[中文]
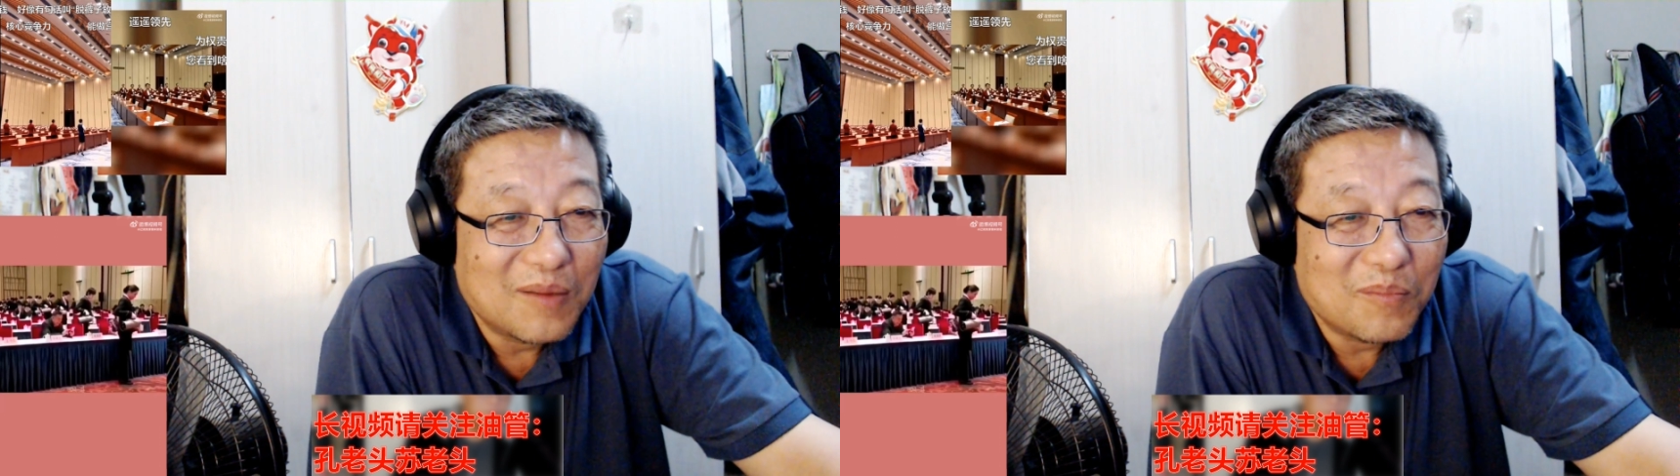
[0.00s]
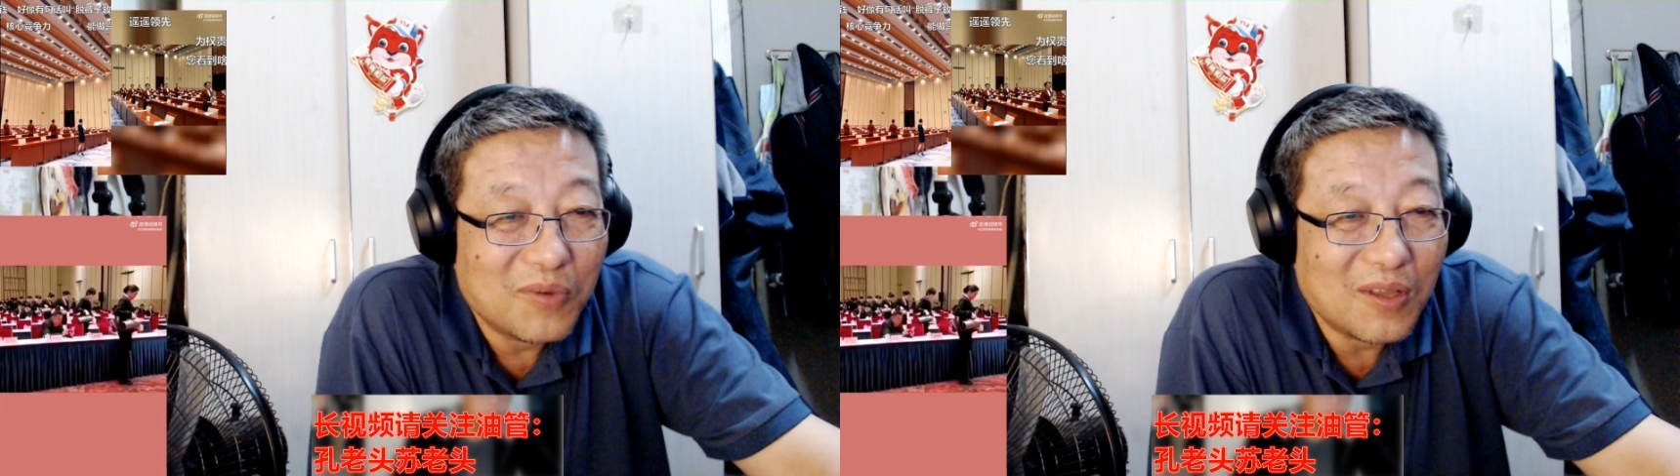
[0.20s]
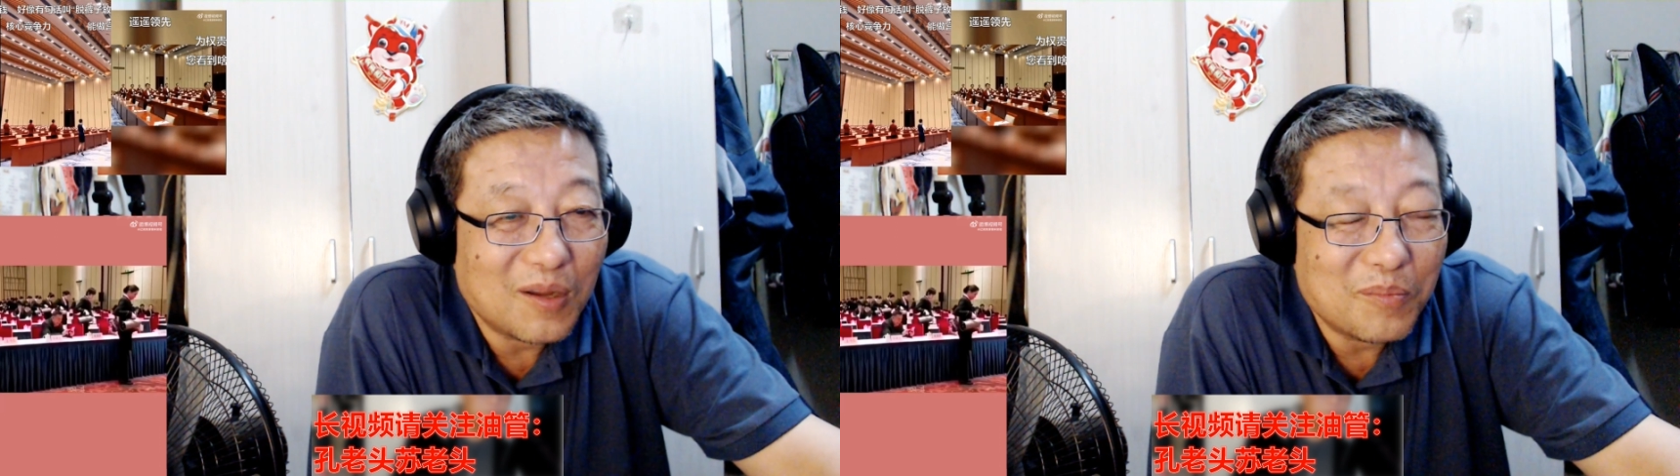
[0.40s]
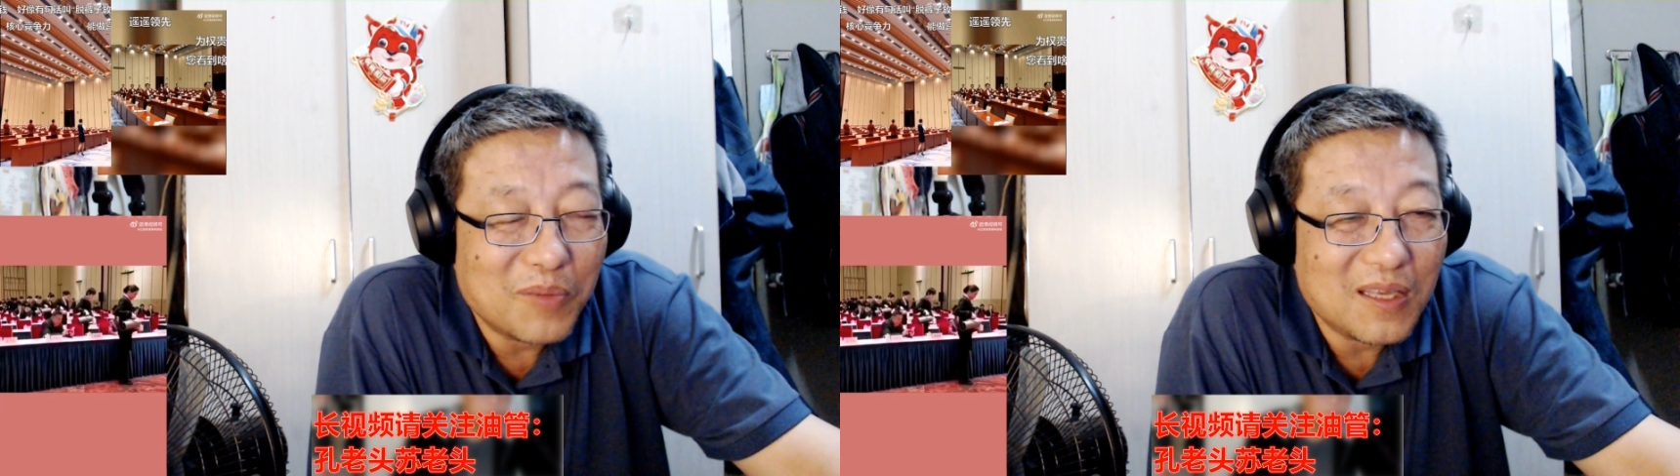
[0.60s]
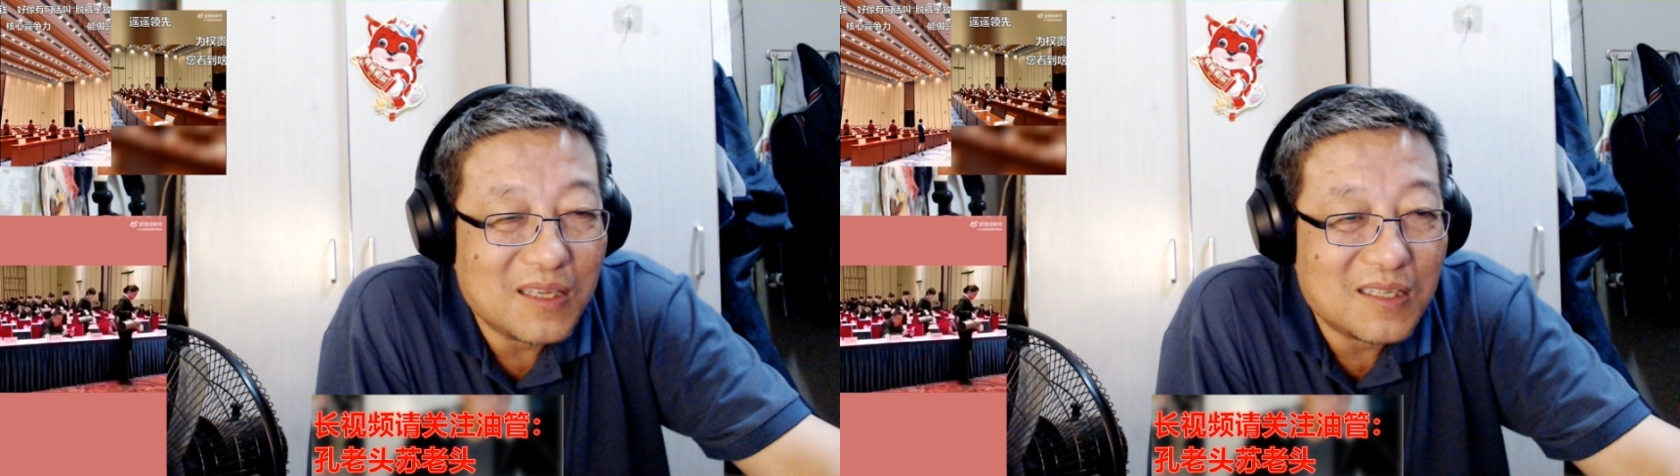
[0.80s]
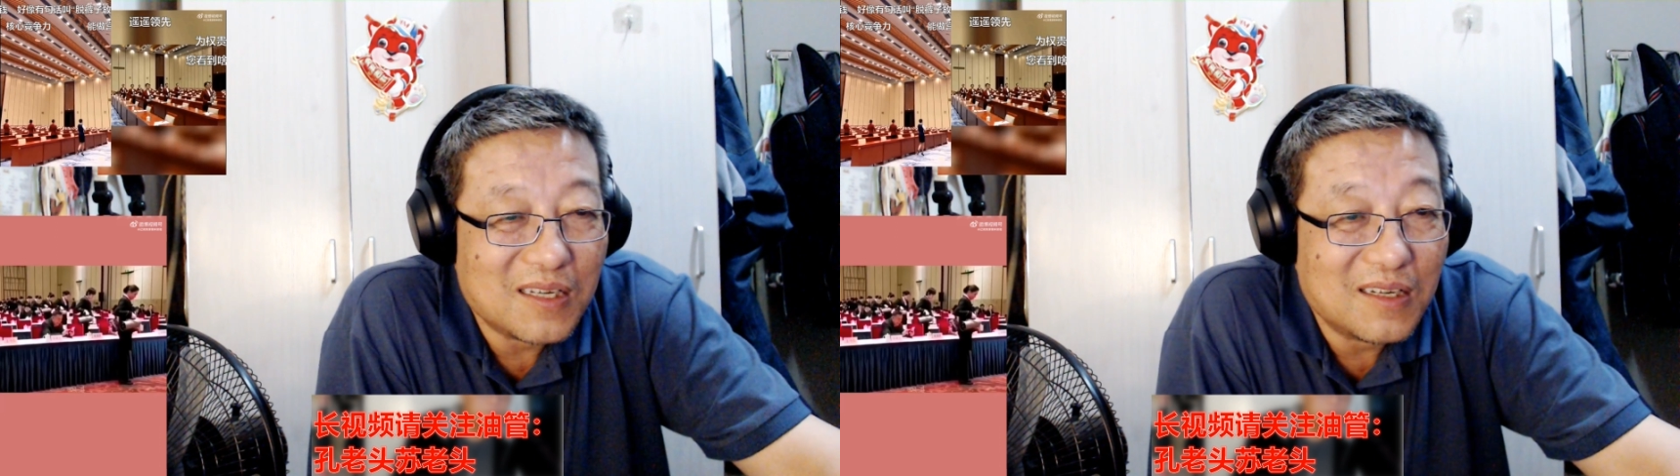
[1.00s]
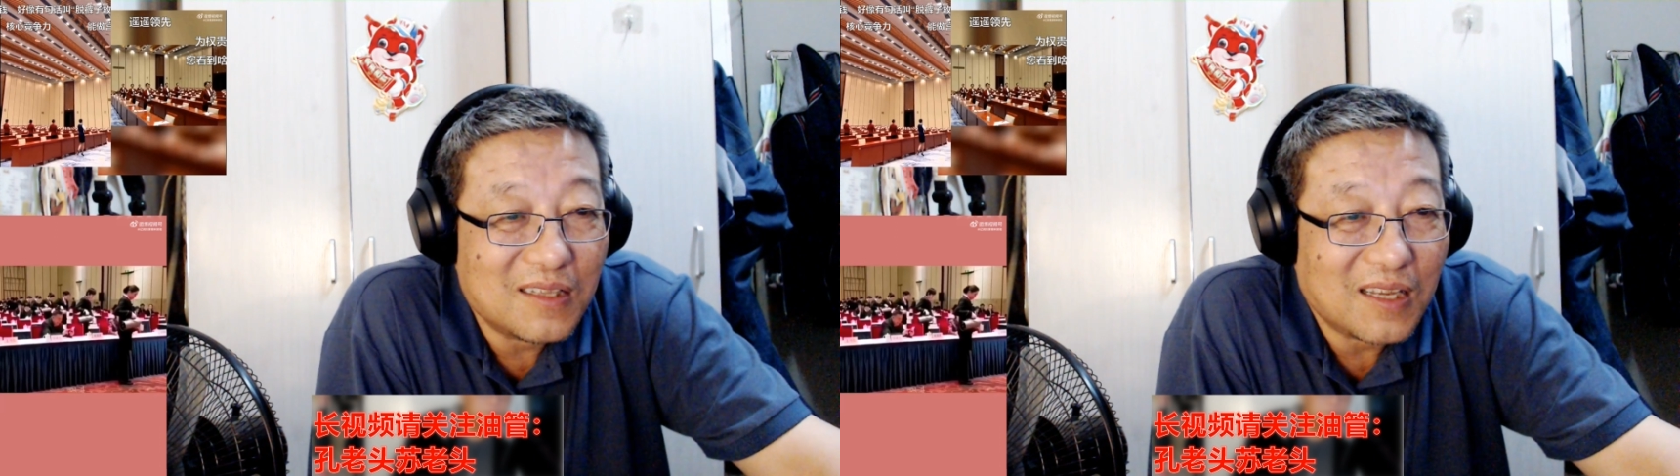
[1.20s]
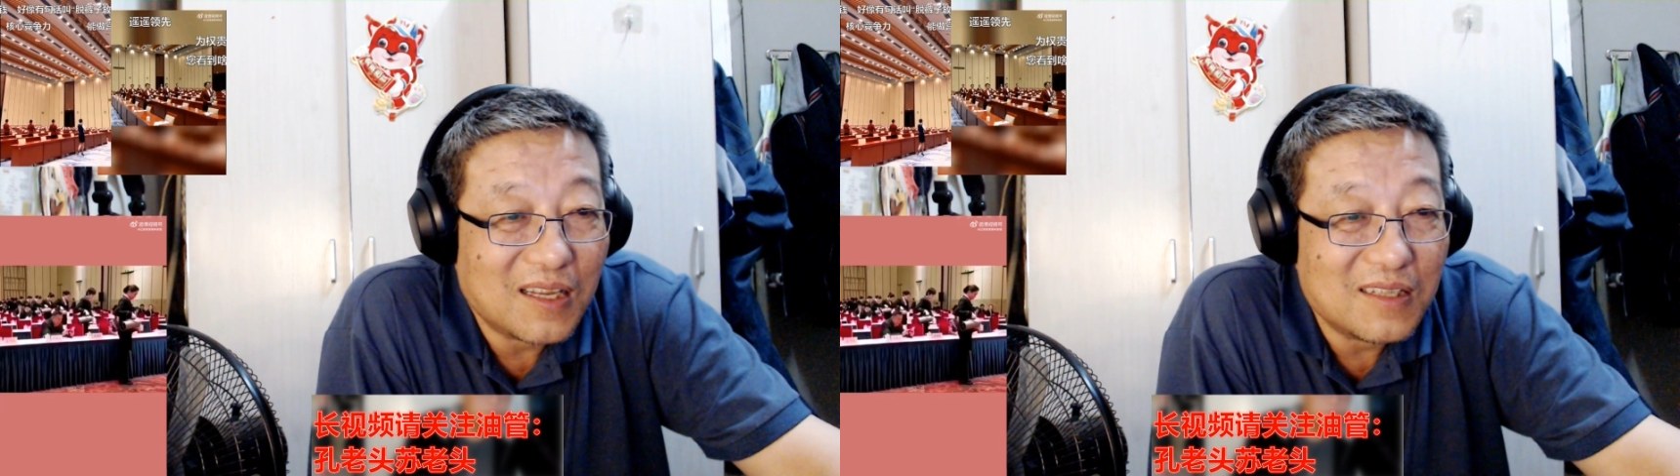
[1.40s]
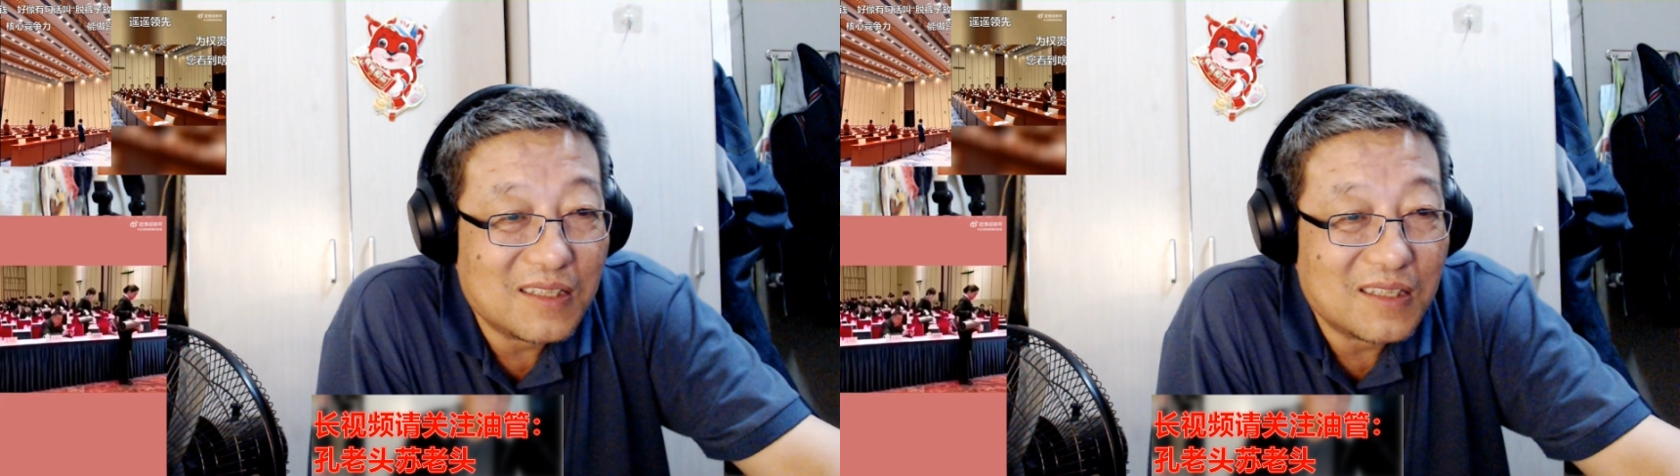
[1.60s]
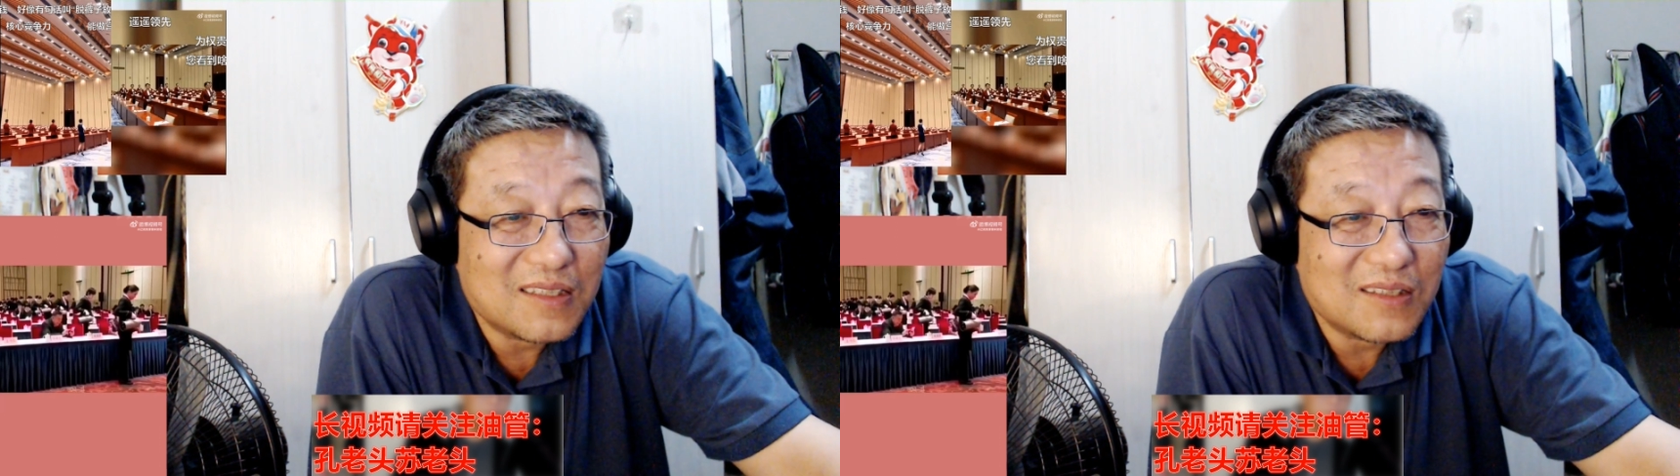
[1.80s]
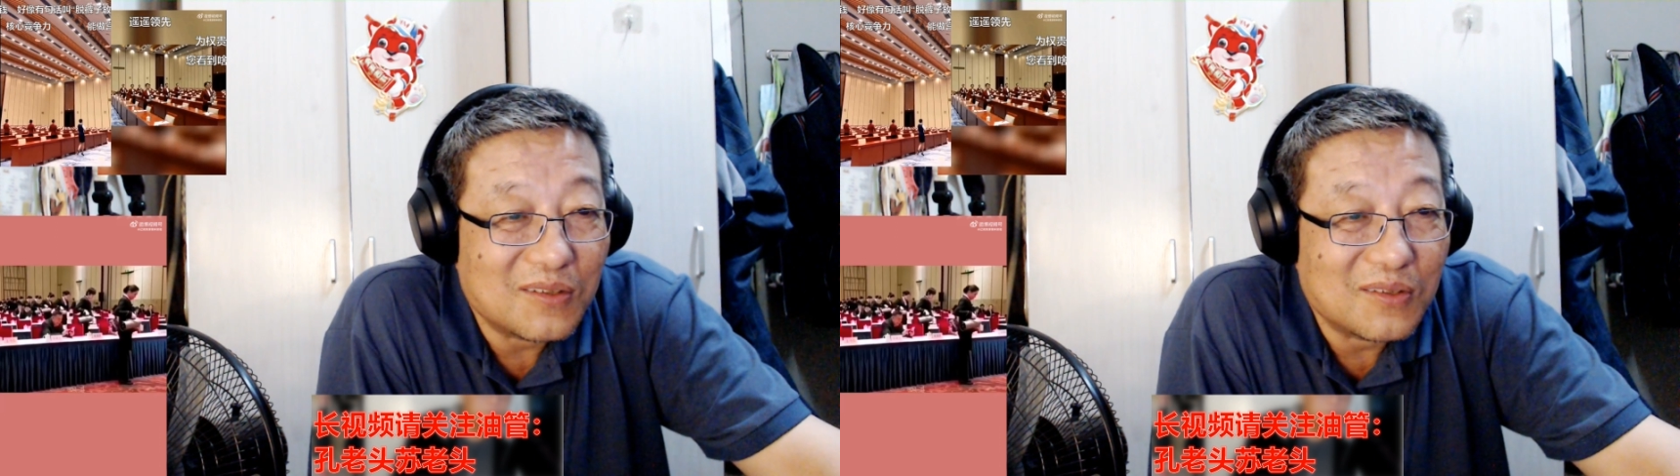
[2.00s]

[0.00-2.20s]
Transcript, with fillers: 不要被一些人带了节奏。